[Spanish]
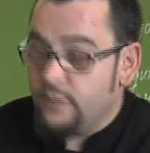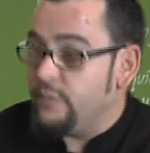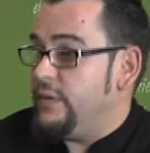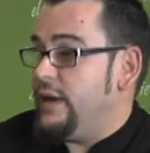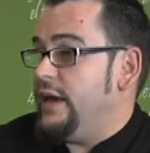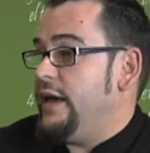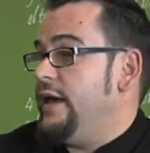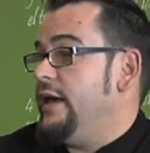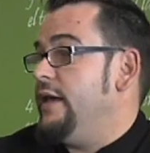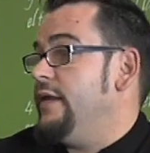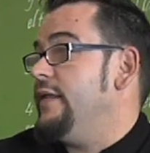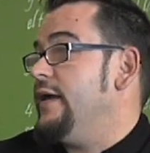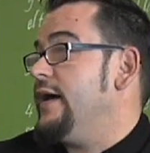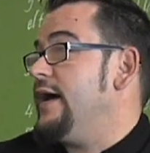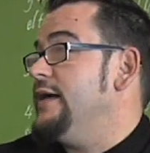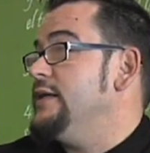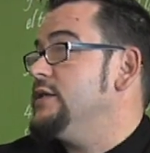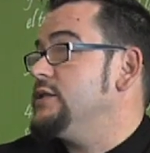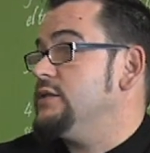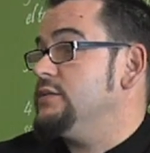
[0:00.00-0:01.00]
¿Me
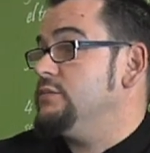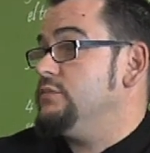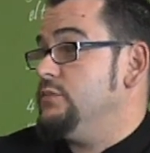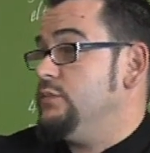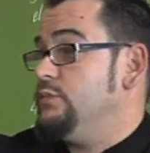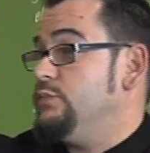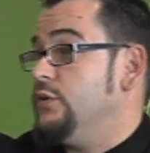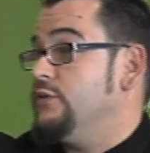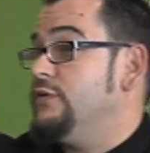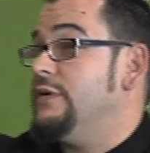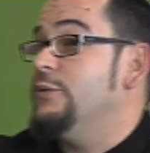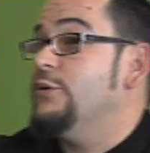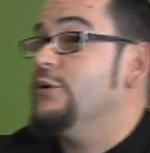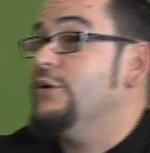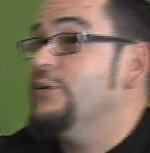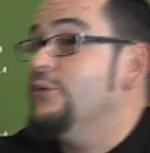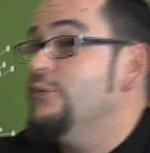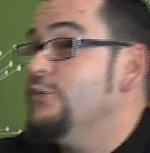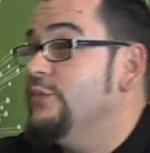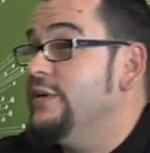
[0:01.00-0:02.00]
dejáis, por
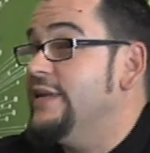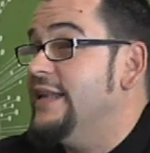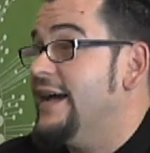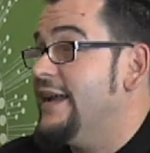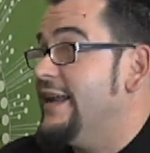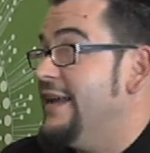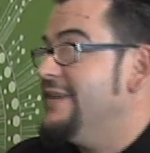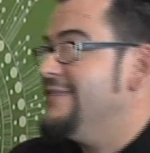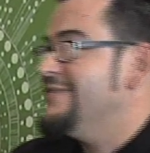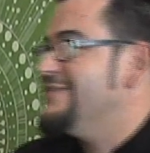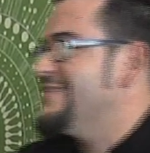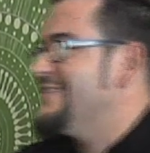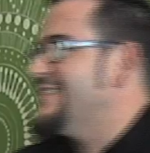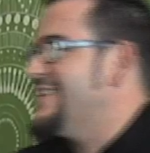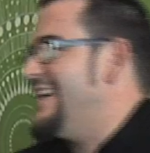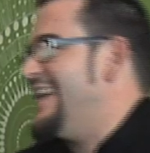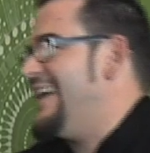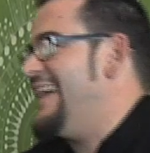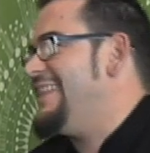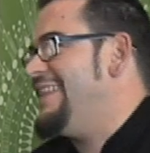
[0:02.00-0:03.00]
favor, un vinagre?
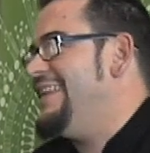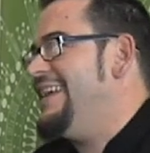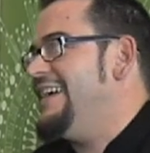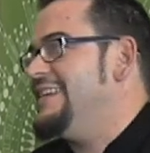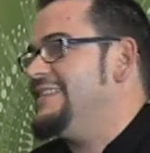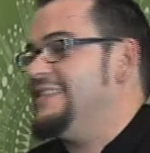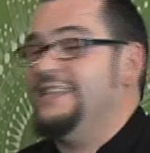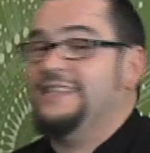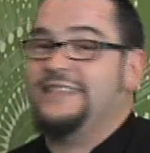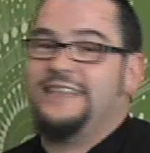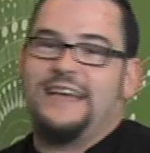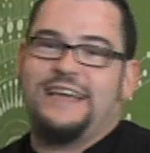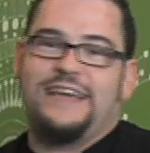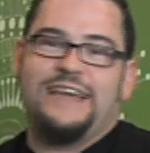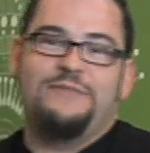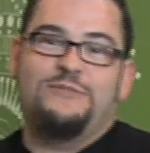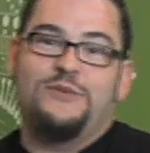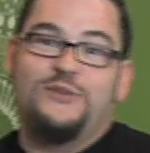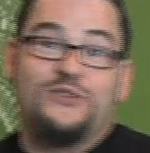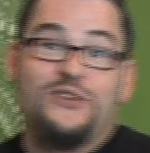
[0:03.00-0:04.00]
Gracias. Es que
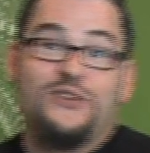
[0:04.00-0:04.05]
aquí hay un